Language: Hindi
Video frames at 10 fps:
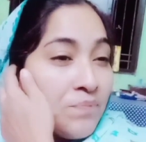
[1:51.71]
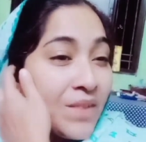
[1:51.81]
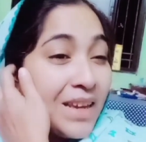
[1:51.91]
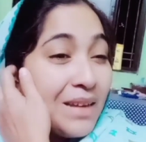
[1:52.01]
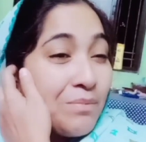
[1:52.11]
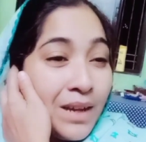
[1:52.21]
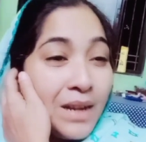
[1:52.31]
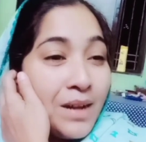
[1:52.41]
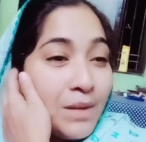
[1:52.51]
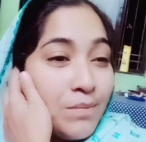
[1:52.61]
मेरे
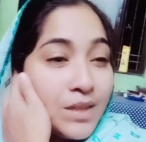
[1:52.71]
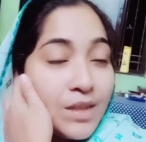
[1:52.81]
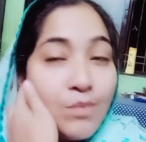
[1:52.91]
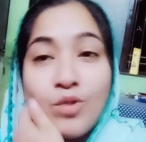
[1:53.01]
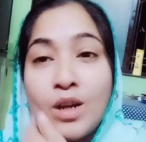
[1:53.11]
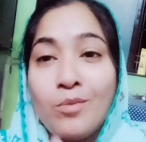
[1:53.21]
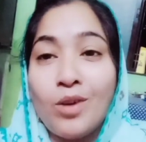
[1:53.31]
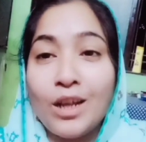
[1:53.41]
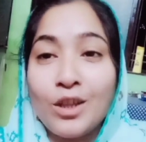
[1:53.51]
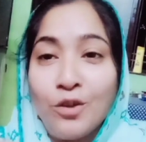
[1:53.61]
बारे में सम्मू ने बोला
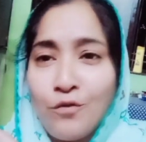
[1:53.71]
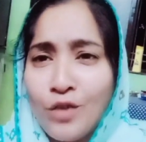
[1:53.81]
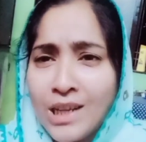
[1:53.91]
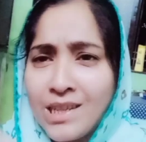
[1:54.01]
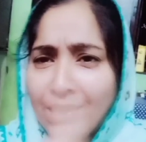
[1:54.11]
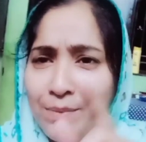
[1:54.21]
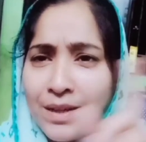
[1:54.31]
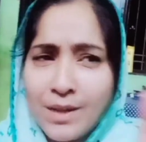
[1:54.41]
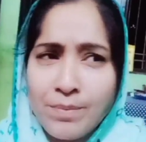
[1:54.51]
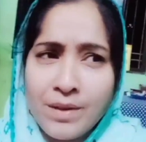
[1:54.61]
तो वही चीज़ रिपीट
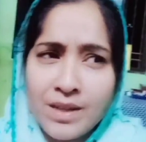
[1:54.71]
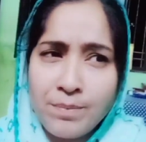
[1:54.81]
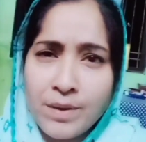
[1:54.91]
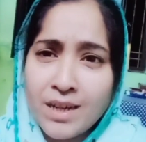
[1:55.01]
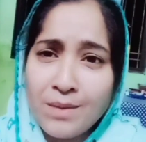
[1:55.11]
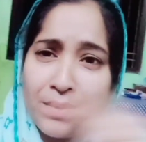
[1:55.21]
रिपीट रिपीट रिपीट